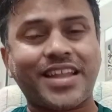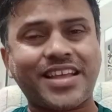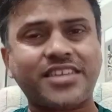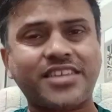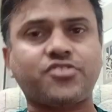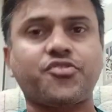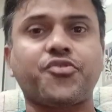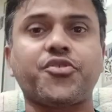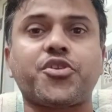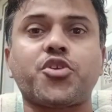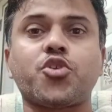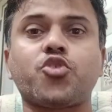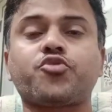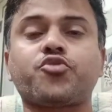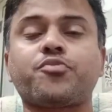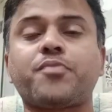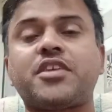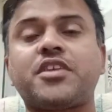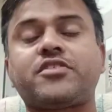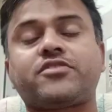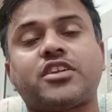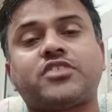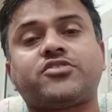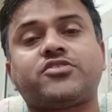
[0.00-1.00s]
नेक्स्ट वीडियोस
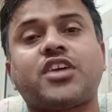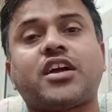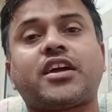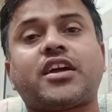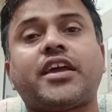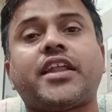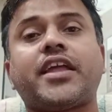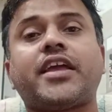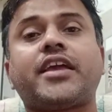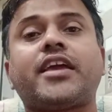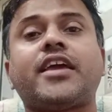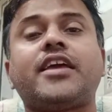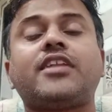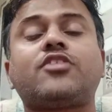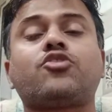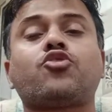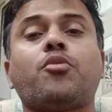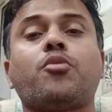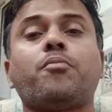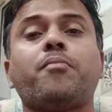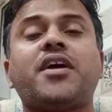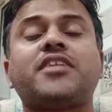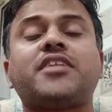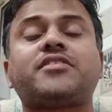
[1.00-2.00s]
में चर्चा करेंगे
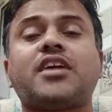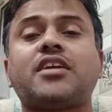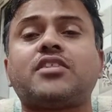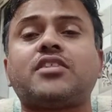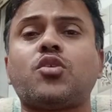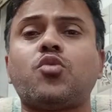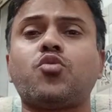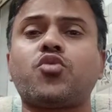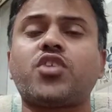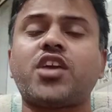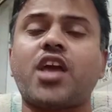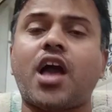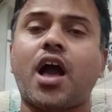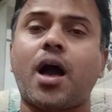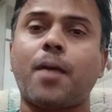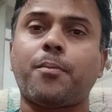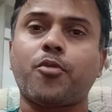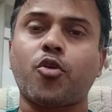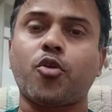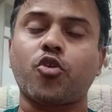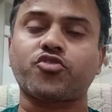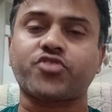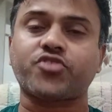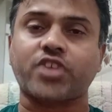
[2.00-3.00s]
तो मैं चाहता हूं कि
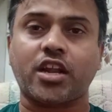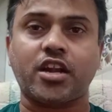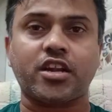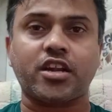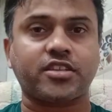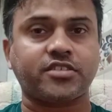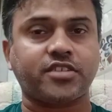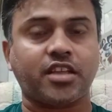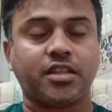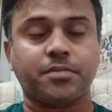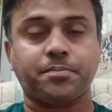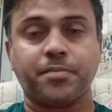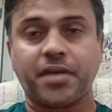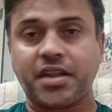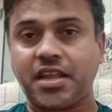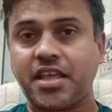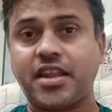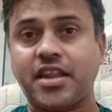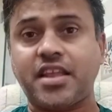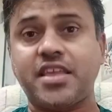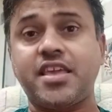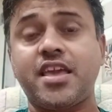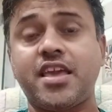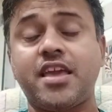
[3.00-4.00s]
आप लोग चैनल के साथ बने
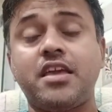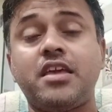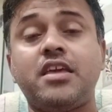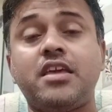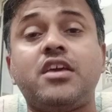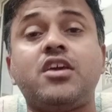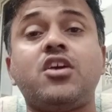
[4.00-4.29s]
रहिए